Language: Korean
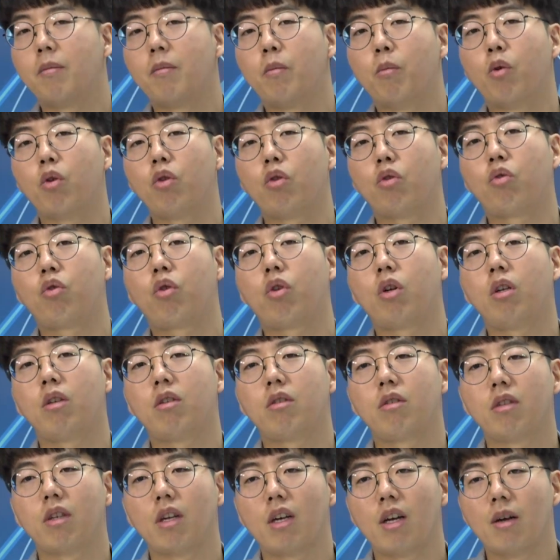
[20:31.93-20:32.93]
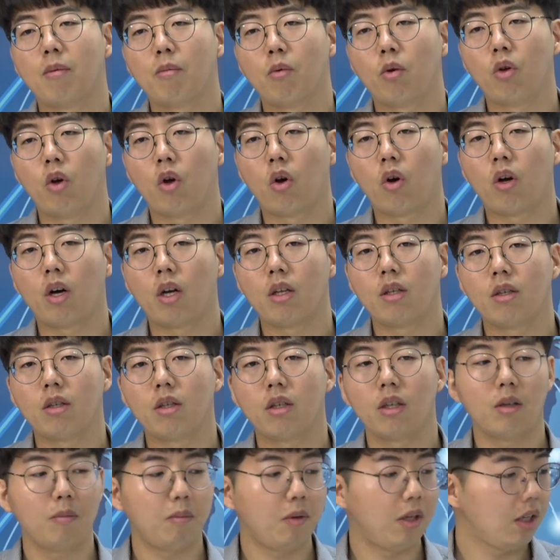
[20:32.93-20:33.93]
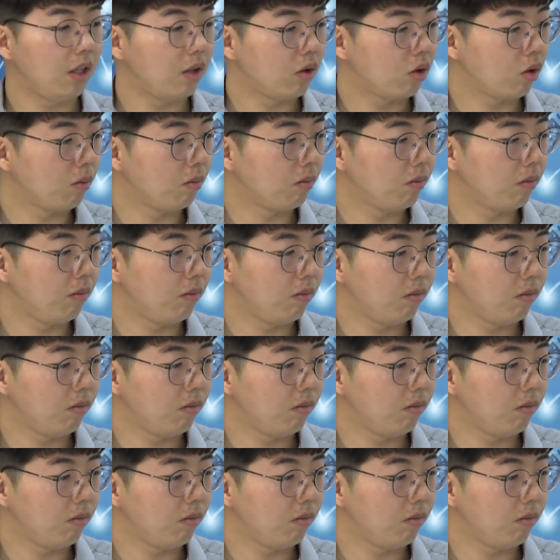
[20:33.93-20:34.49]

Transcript: 모두 투어 리츠나 뭐 여러 가지 흐름이 좀